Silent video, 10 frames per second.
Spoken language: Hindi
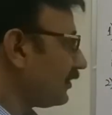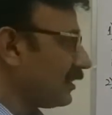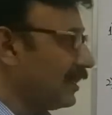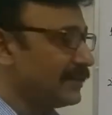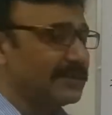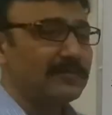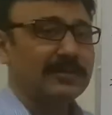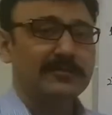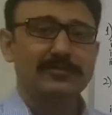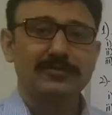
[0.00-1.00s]
एंटीमनी
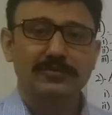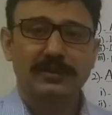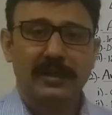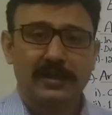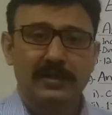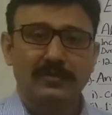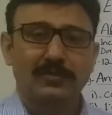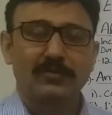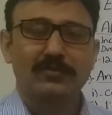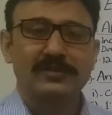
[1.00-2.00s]
मौजूद है तो
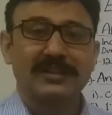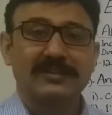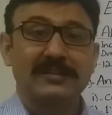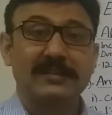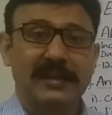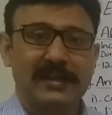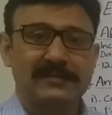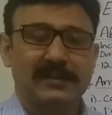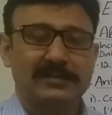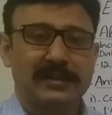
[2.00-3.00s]
उसके अंदर क्रैक्स
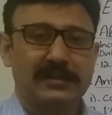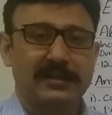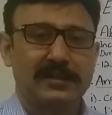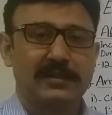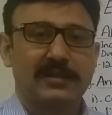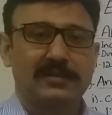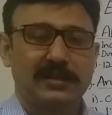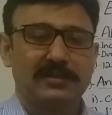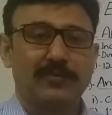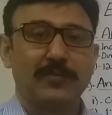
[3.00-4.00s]
आ जाएंगे
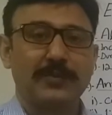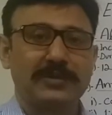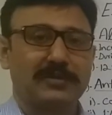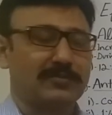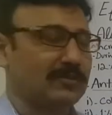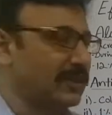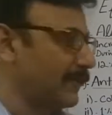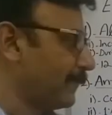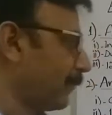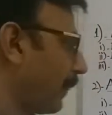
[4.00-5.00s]
यानी वो ब्रिटल होगा
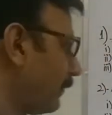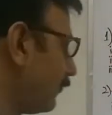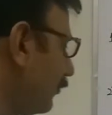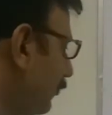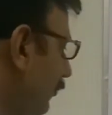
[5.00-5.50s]
तो